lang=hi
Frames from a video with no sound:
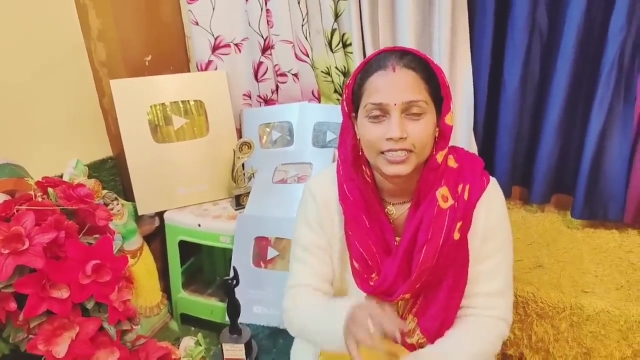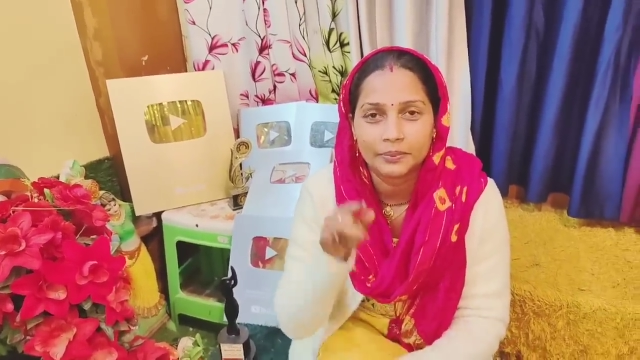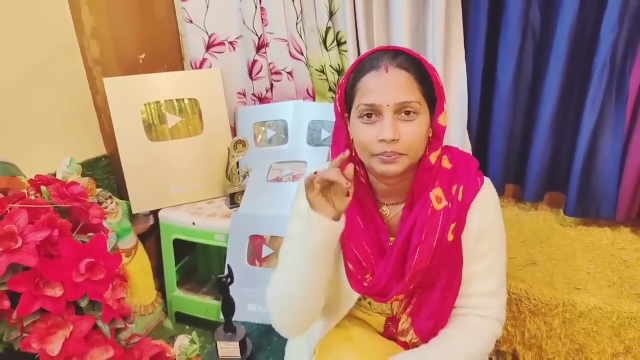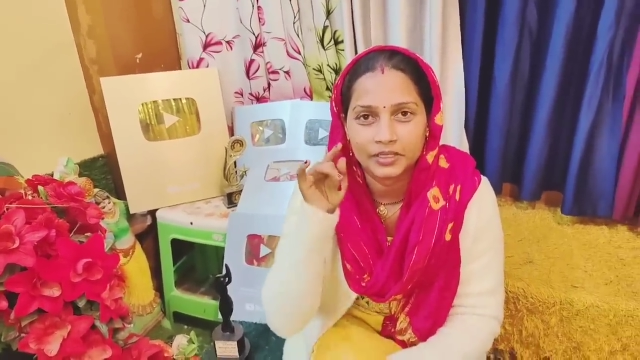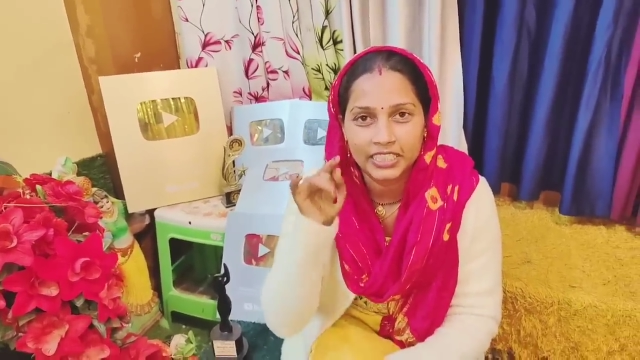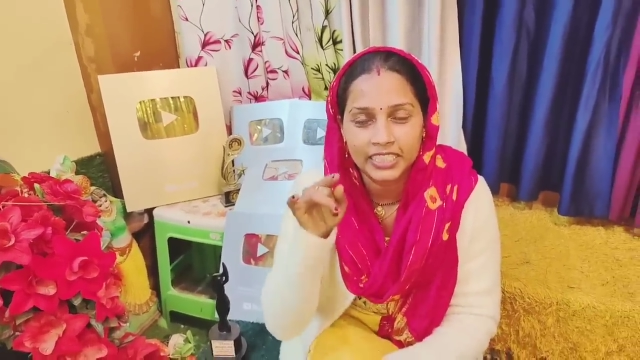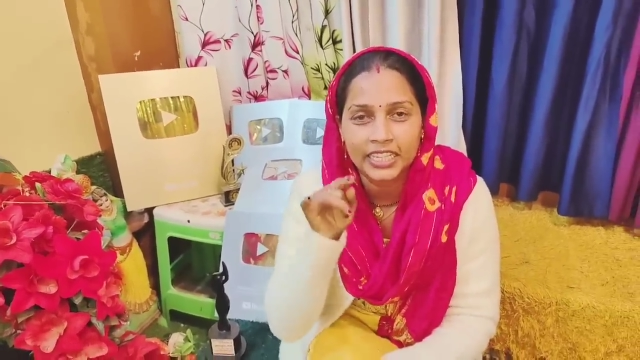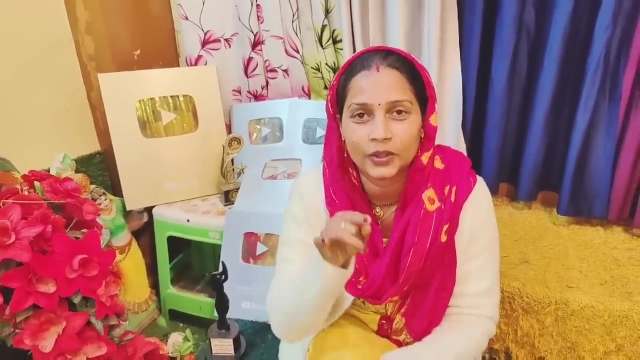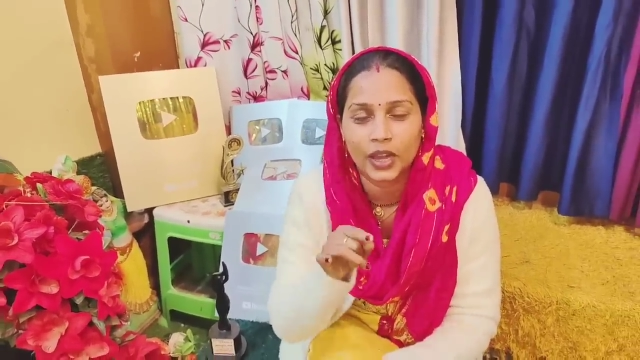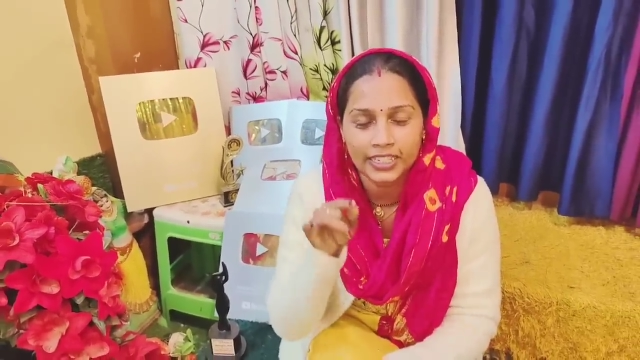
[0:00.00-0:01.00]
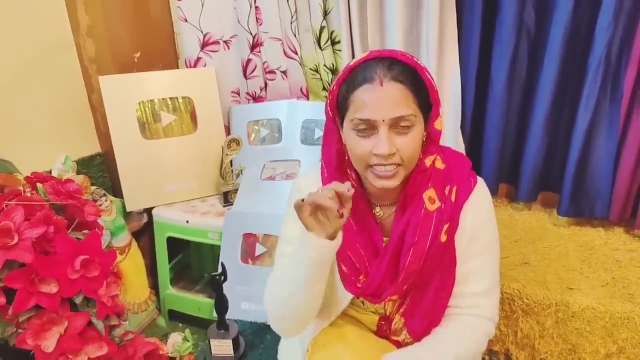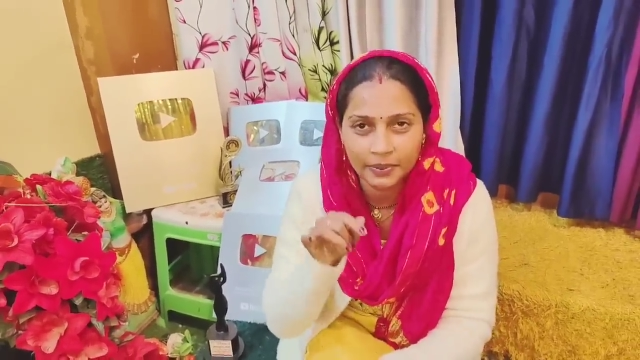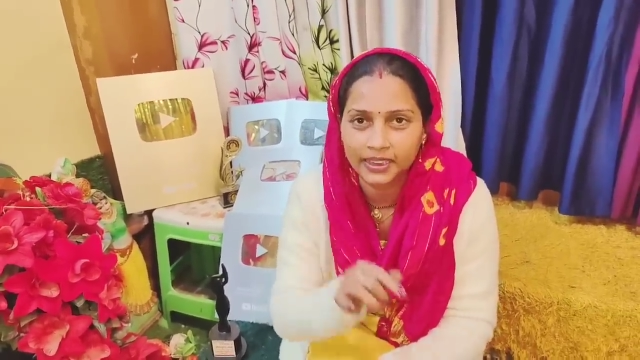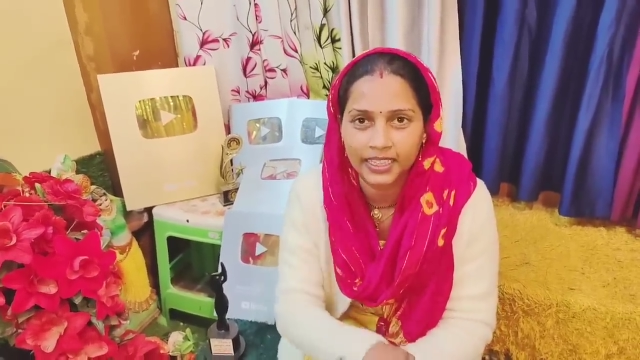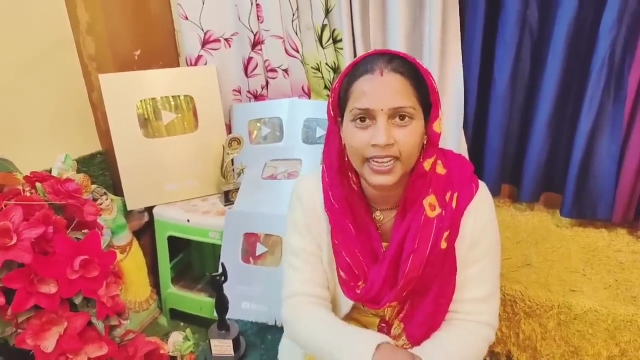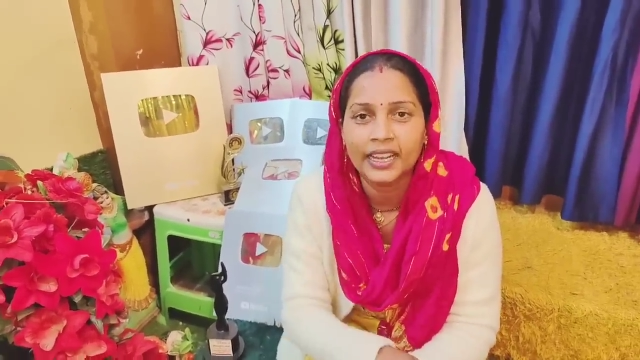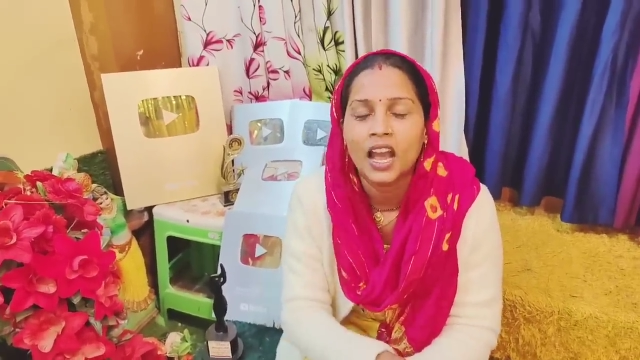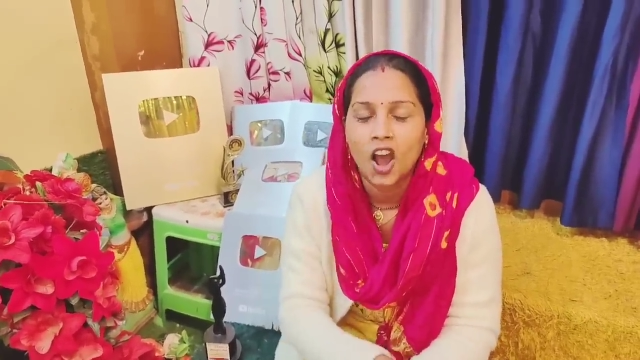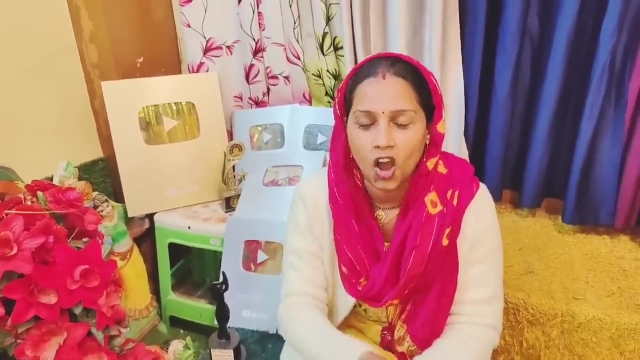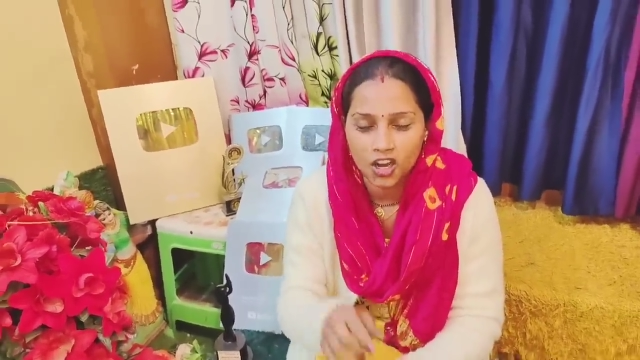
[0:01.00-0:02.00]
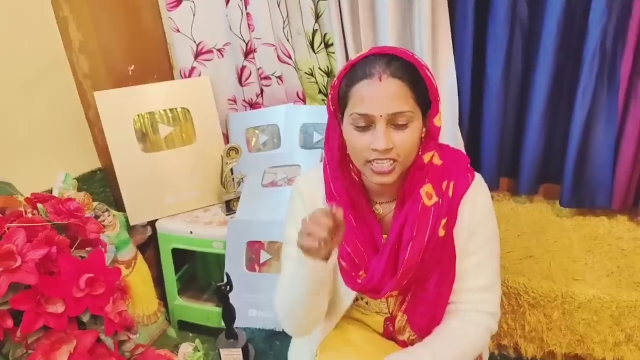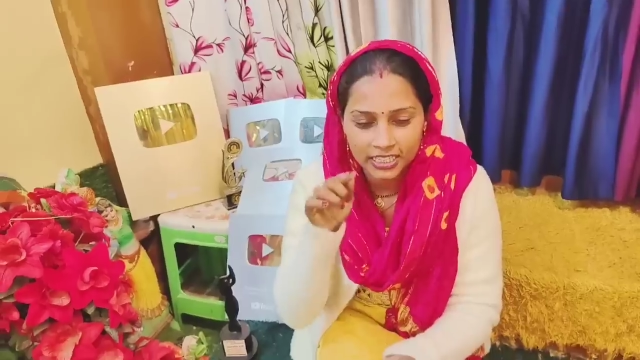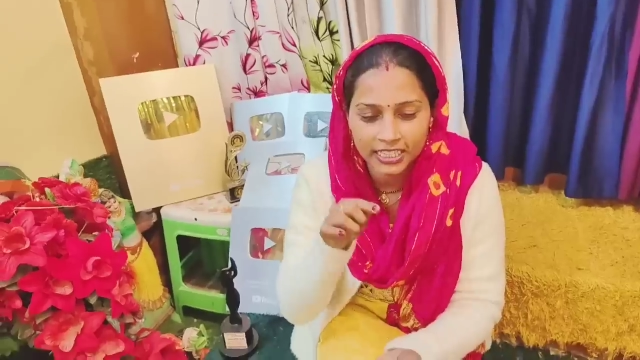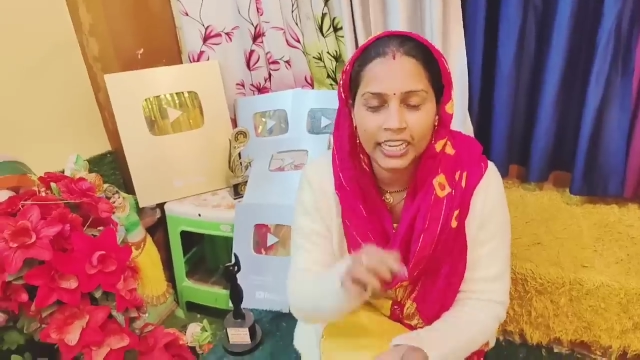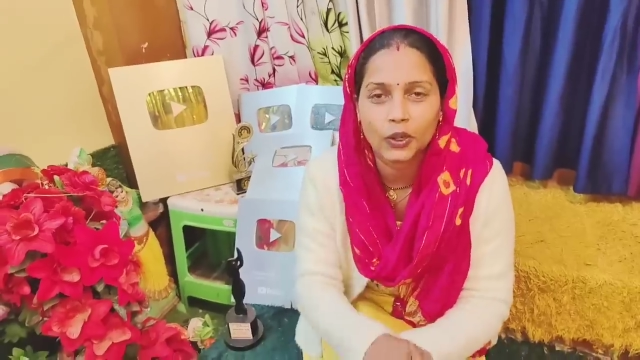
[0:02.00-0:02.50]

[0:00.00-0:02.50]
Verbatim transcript: सब जितने लोग अच्छी बात है और जितने